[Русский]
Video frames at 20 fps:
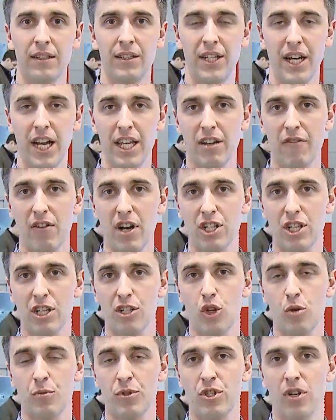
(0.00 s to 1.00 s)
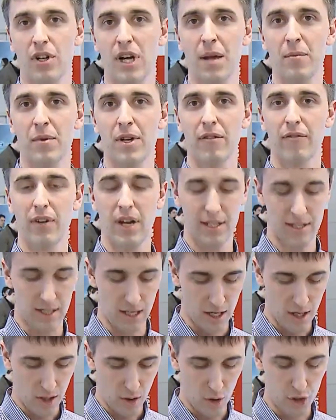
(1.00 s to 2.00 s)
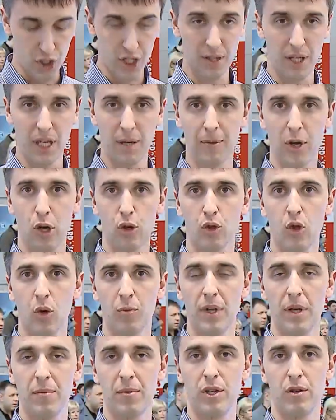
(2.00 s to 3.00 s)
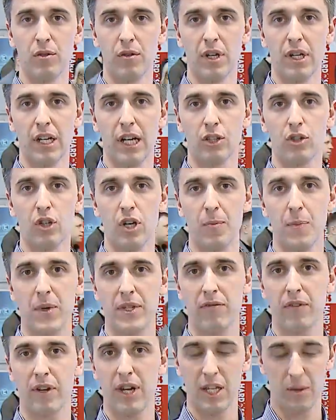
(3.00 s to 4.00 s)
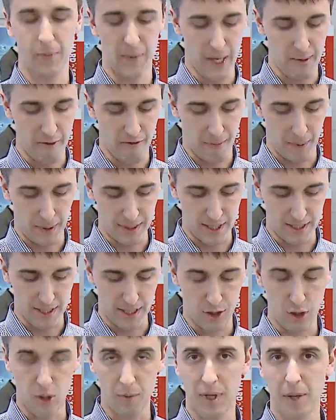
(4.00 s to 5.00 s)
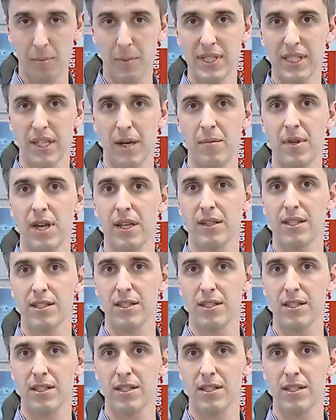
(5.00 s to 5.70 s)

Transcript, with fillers: Третьей важной особенностью камеры является очень гибкое и удобное меню, которое позволяет прямо в процессе съемки быстро менять